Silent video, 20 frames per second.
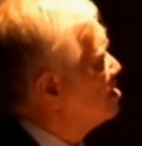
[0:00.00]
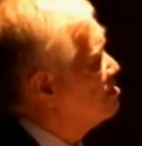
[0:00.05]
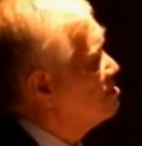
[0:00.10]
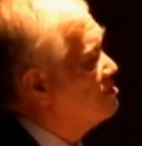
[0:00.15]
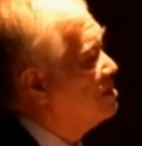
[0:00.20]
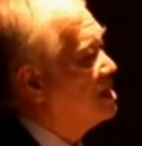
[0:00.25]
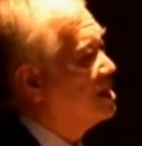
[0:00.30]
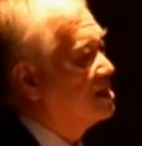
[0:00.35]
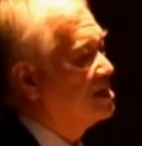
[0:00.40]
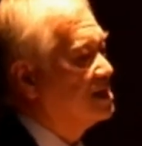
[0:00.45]
あるの
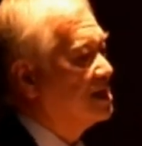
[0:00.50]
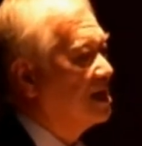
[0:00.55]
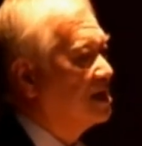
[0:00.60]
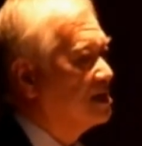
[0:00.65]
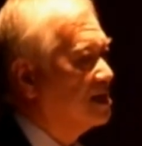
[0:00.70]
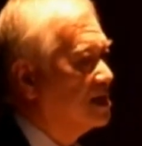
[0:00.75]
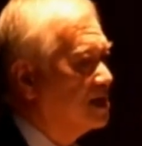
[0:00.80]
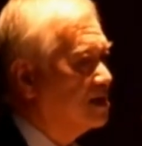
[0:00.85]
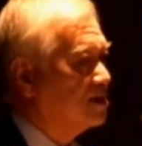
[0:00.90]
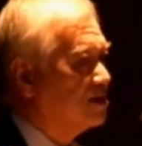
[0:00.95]
は3
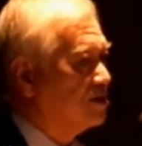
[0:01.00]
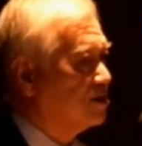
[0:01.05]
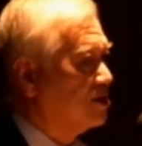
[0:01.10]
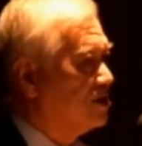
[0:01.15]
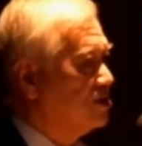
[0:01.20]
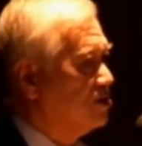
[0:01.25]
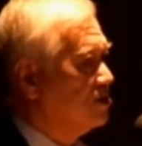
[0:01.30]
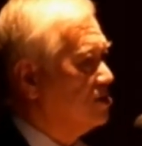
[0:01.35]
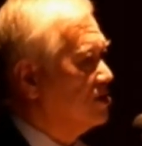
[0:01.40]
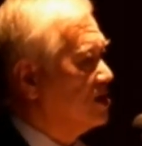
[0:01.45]
か月
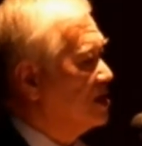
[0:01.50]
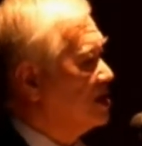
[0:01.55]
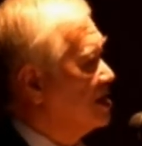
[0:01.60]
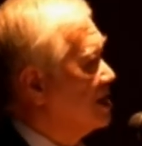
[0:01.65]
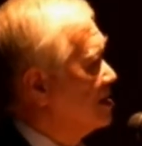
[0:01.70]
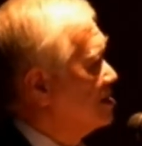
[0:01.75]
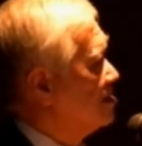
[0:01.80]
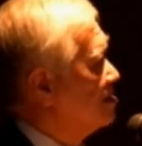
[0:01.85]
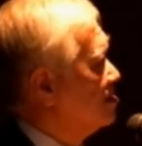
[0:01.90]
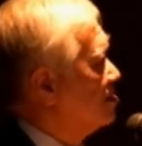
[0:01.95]
90日
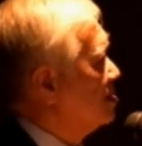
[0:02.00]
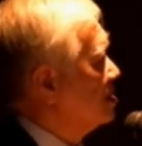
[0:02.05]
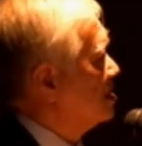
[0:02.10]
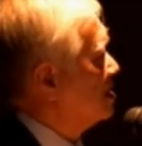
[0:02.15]
間続い